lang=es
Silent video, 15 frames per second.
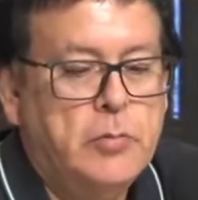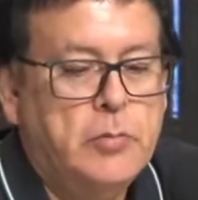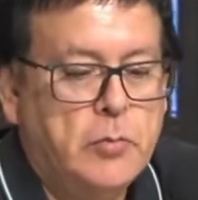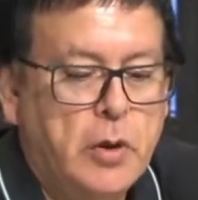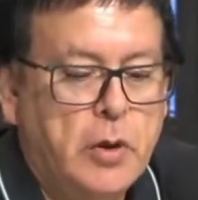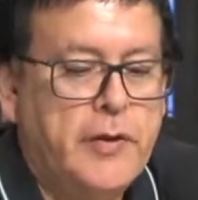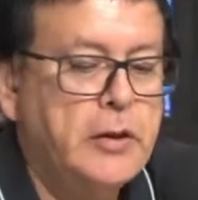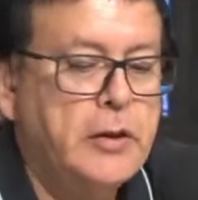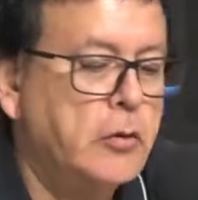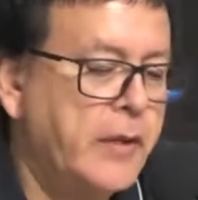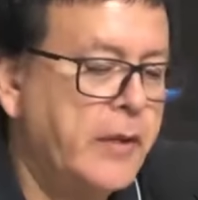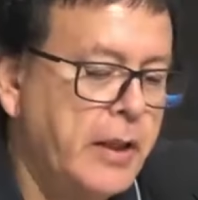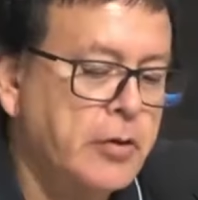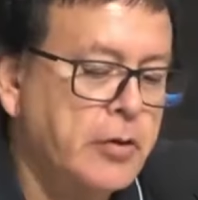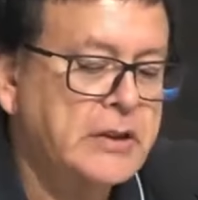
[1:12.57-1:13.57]
pues bueno, dentro
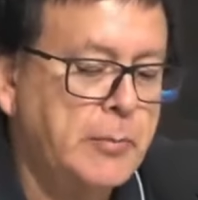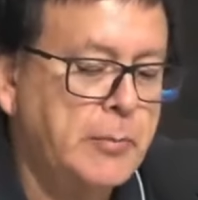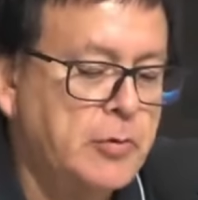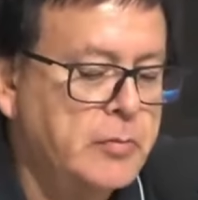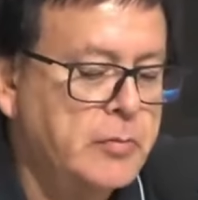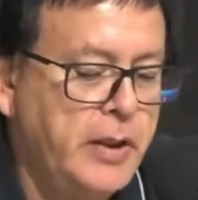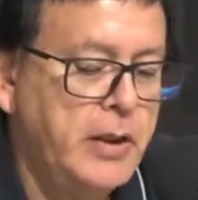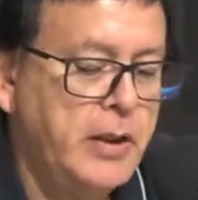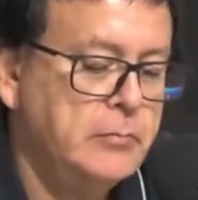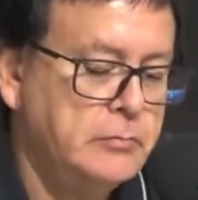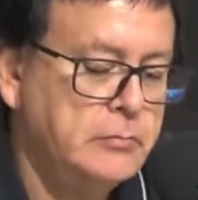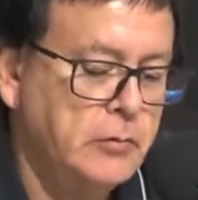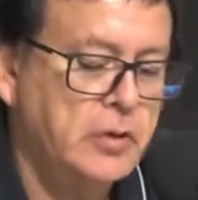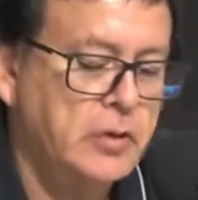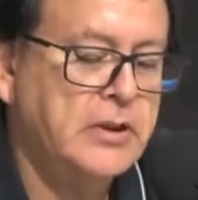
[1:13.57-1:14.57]
de que no estamos
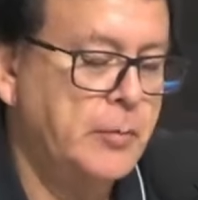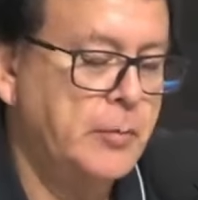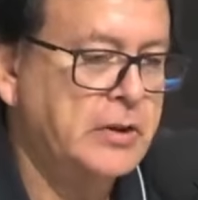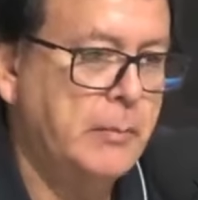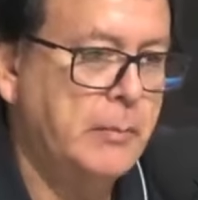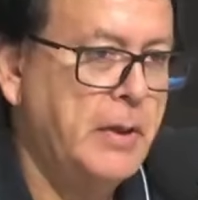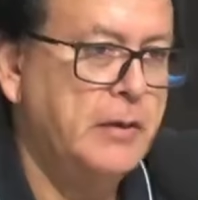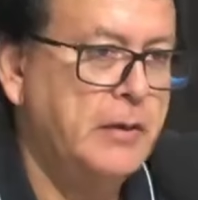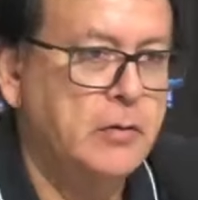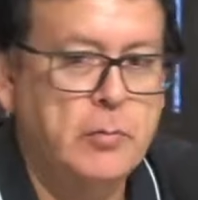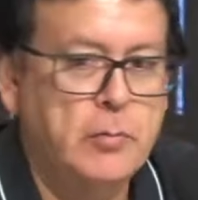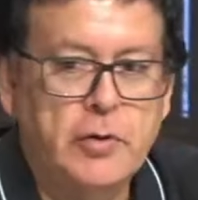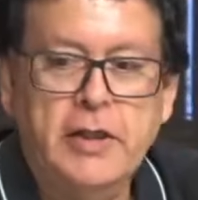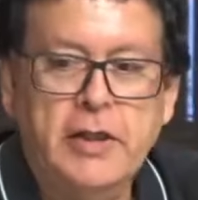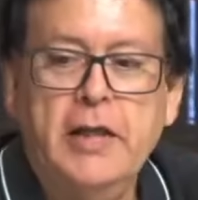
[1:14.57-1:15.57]
bien, no estamos tan mal,
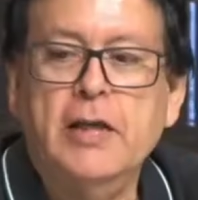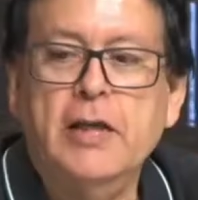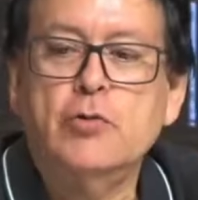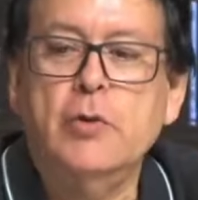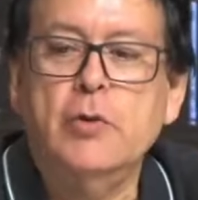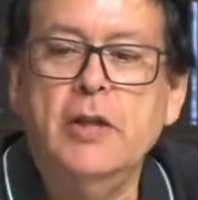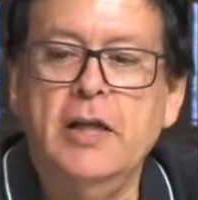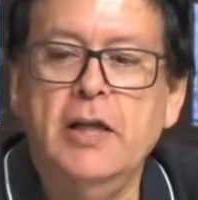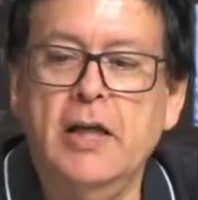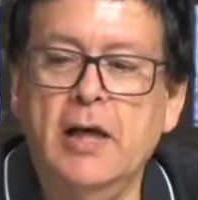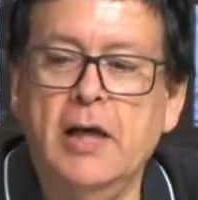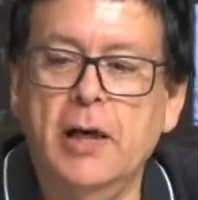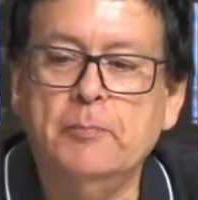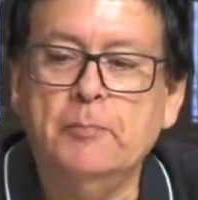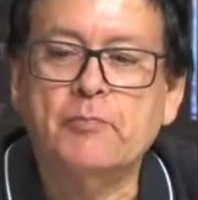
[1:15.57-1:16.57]
como diría en su
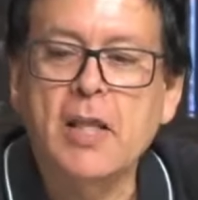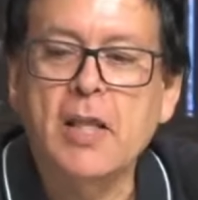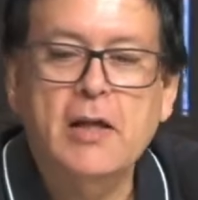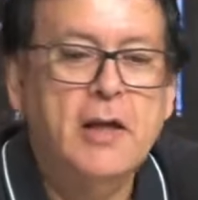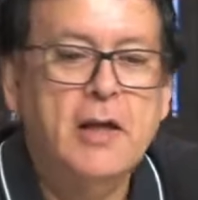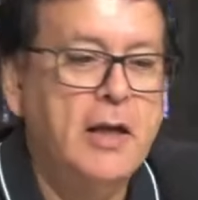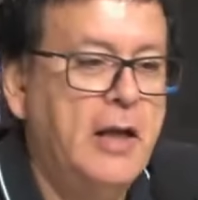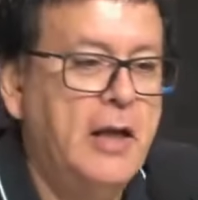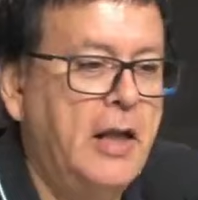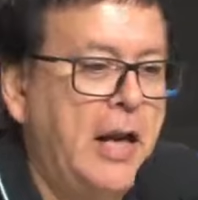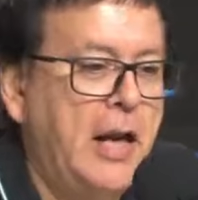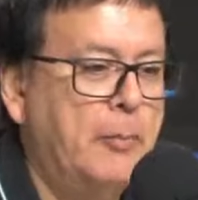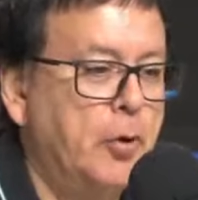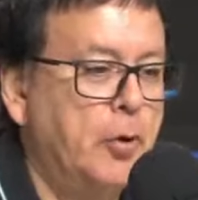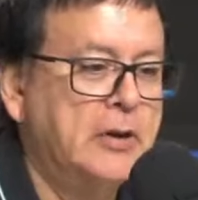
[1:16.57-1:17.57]
día. Vaya recital de
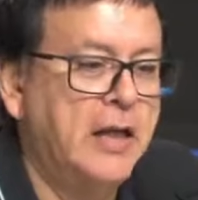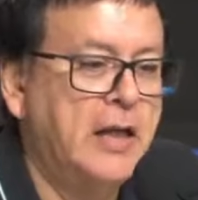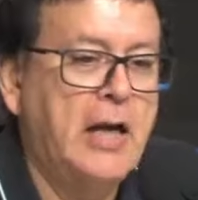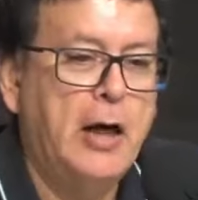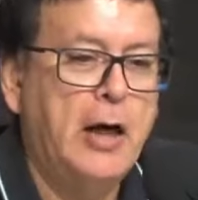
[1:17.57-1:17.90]
Manolo. En la porta,